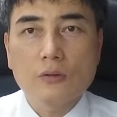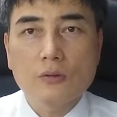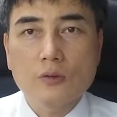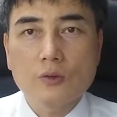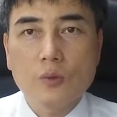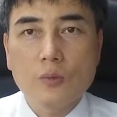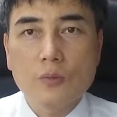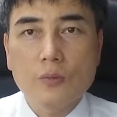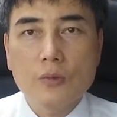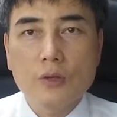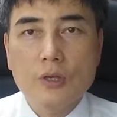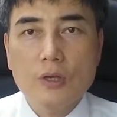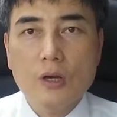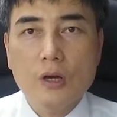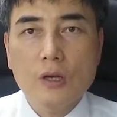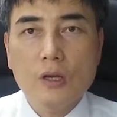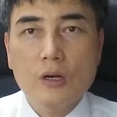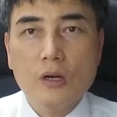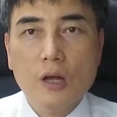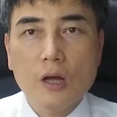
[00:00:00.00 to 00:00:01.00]
좀
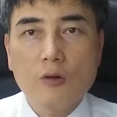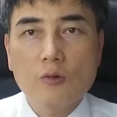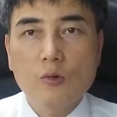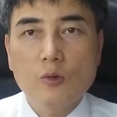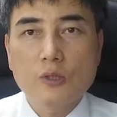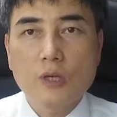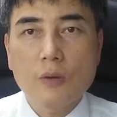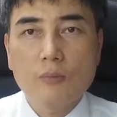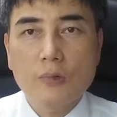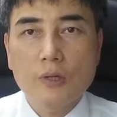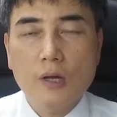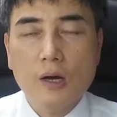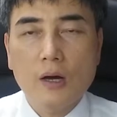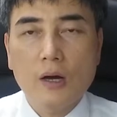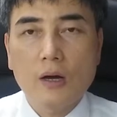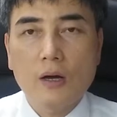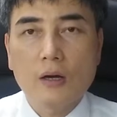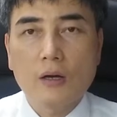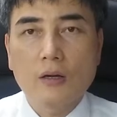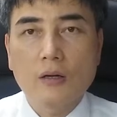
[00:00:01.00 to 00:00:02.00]
이야기를 나누고자 합니다.